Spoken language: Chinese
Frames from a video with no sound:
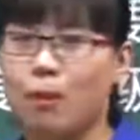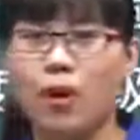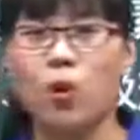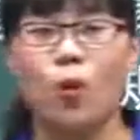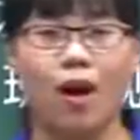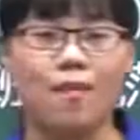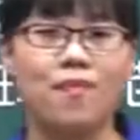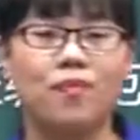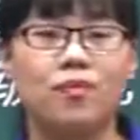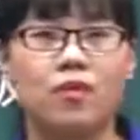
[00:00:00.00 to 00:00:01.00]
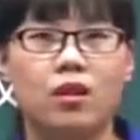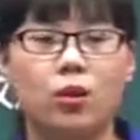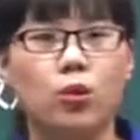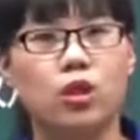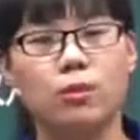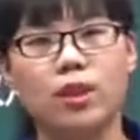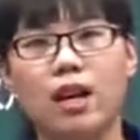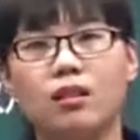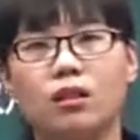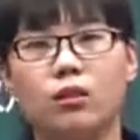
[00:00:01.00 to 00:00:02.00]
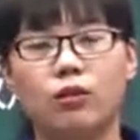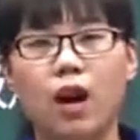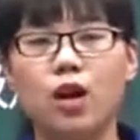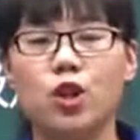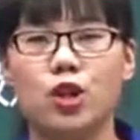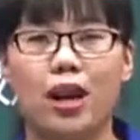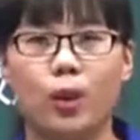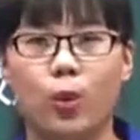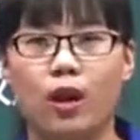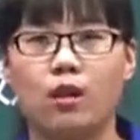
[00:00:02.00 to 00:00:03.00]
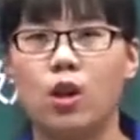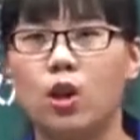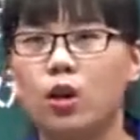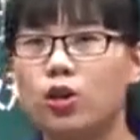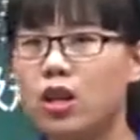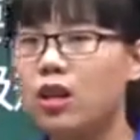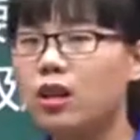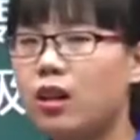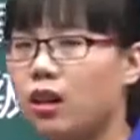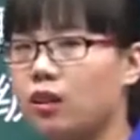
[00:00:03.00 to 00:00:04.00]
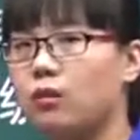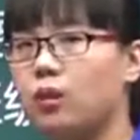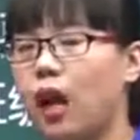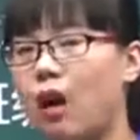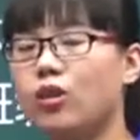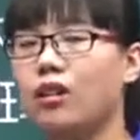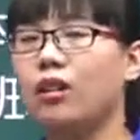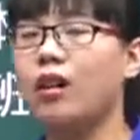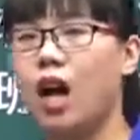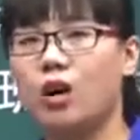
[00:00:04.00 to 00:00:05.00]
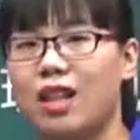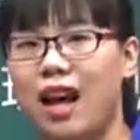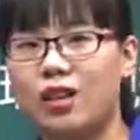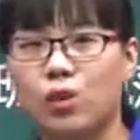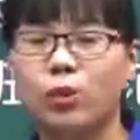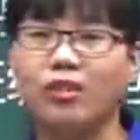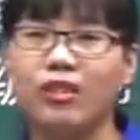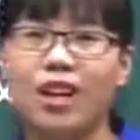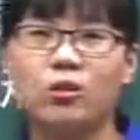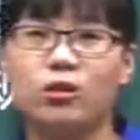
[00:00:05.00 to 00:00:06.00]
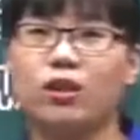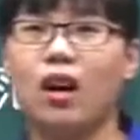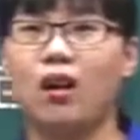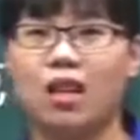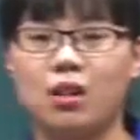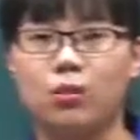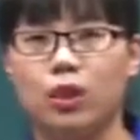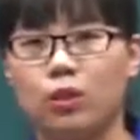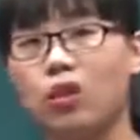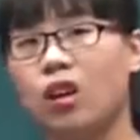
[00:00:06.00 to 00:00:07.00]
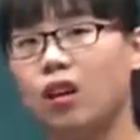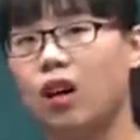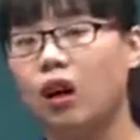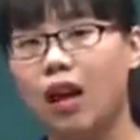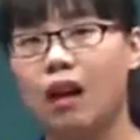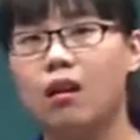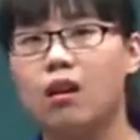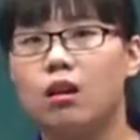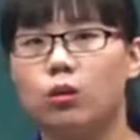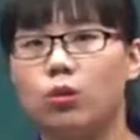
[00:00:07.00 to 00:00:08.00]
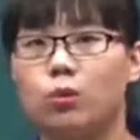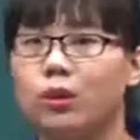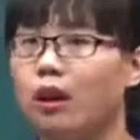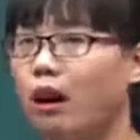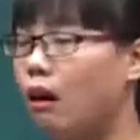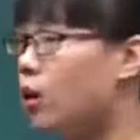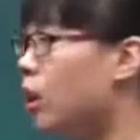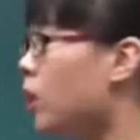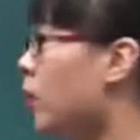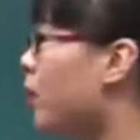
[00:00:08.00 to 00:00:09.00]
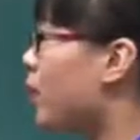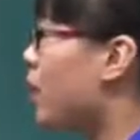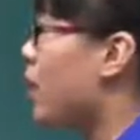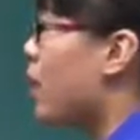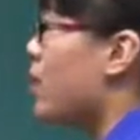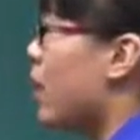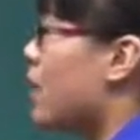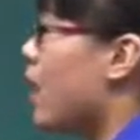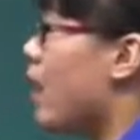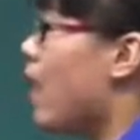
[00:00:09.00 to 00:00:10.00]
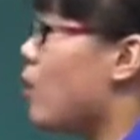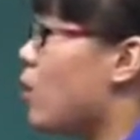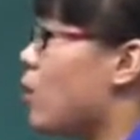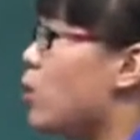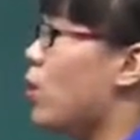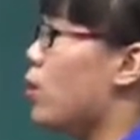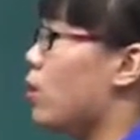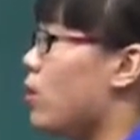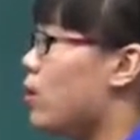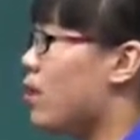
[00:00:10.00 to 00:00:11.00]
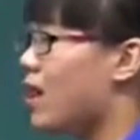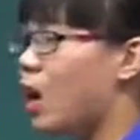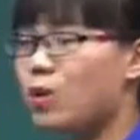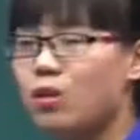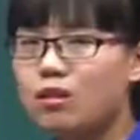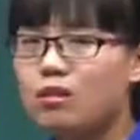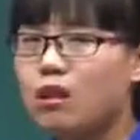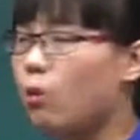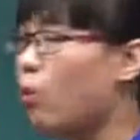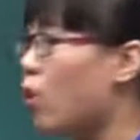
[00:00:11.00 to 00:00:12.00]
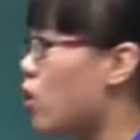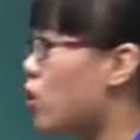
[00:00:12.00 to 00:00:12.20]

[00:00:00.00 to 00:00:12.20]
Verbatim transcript: 么管，用什么样的方式来管。这个考点的考察就比内容的考察的频率要高了，同学们要好好听。在这儿啊，我们去给同学们介绍四个模